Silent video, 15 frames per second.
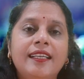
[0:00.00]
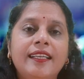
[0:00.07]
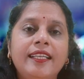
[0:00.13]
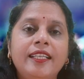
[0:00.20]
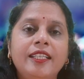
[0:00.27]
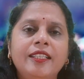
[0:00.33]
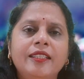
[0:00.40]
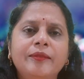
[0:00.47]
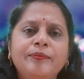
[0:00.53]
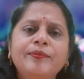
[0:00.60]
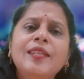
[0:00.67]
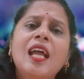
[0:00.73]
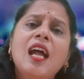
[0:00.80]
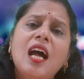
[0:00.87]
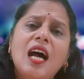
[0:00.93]
करें
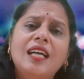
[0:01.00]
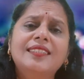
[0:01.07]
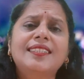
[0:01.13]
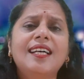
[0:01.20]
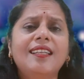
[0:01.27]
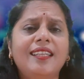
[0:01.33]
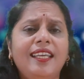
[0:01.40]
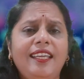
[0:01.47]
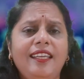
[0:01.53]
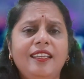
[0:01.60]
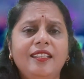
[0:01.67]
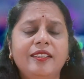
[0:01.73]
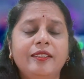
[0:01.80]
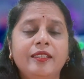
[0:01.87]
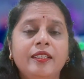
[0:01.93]
आसान है
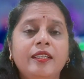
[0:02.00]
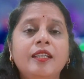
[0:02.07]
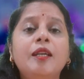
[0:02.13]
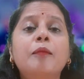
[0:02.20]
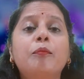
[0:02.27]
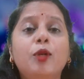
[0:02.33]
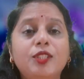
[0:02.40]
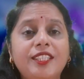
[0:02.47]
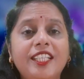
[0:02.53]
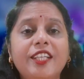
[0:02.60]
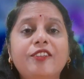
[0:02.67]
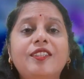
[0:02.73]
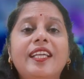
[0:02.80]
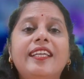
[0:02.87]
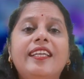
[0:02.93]

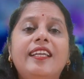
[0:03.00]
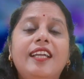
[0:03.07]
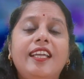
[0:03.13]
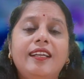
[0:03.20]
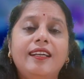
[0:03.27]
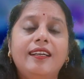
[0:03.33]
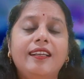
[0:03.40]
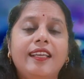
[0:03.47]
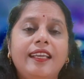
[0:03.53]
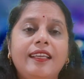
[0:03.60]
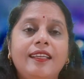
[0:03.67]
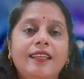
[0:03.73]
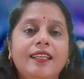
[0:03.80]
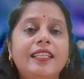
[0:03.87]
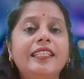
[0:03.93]
पॉजिटिव थिंकिंग करके
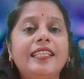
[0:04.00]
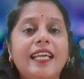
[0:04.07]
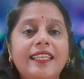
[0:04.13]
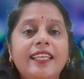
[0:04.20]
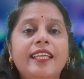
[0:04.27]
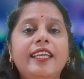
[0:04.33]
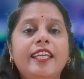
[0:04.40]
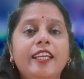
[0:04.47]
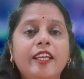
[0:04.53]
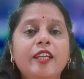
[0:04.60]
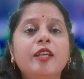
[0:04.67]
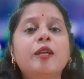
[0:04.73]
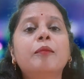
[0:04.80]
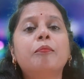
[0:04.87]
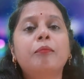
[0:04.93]
यानी कि
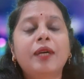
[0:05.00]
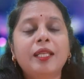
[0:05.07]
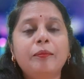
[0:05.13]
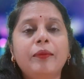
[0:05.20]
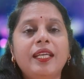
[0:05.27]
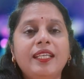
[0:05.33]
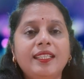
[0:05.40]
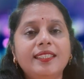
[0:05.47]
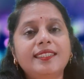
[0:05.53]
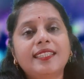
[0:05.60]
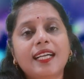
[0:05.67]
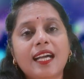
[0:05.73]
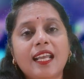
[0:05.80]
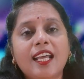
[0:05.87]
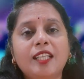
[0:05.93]
मन में
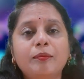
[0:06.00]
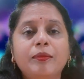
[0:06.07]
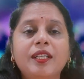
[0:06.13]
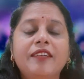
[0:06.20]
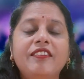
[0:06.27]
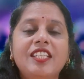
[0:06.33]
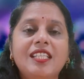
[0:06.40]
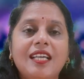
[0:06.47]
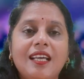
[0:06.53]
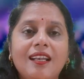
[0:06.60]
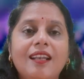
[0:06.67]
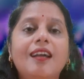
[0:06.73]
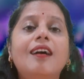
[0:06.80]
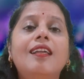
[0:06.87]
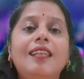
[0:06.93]
सकारात्मक
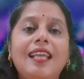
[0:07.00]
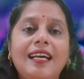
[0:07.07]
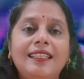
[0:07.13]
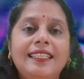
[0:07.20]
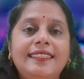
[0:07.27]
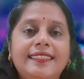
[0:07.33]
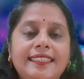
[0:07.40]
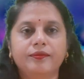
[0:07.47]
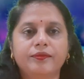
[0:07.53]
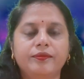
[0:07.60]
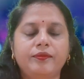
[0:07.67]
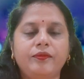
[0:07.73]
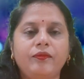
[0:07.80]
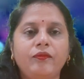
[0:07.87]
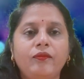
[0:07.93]
विचार लाने से
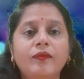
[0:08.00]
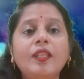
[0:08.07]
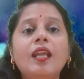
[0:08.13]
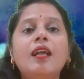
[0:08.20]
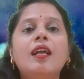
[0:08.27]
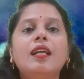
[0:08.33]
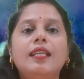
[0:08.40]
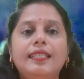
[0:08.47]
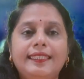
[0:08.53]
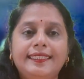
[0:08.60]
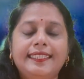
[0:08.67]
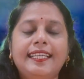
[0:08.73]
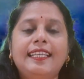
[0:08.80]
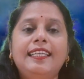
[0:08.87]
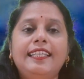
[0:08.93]

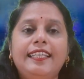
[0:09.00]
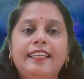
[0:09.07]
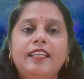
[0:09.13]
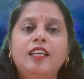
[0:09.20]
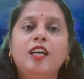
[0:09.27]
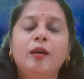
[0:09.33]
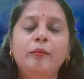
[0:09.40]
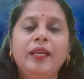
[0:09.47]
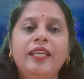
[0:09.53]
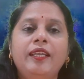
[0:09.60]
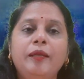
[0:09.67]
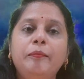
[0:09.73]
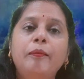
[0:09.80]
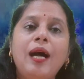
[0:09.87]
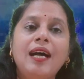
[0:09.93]
इसके लिए
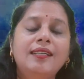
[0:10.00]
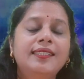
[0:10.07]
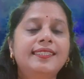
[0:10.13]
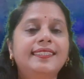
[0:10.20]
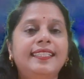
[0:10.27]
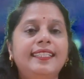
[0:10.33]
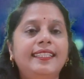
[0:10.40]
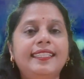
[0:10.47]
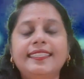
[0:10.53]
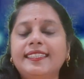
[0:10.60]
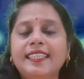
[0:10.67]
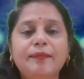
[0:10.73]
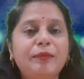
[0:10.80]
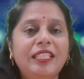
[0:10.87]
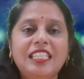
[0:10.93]
हमें बाहर से
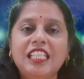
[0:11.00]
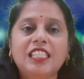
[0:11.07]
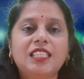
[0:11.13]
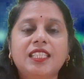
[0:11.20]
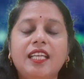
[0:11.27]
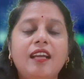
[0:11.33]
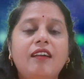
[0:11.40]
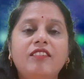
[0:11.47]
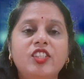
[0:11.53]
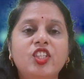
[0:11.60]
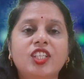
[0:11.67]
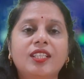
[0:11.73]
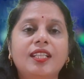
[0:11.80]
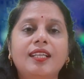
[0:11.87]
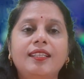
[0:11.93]
किसी भी चीज़ की
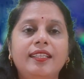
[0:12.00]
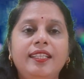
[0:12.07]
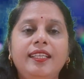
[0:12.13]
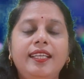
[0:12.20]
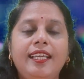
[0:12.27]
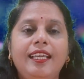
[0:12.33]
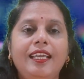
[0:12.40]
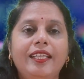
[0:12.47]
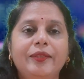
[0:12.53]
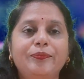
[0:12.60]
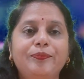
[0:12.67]
आवश्यकता नहीं है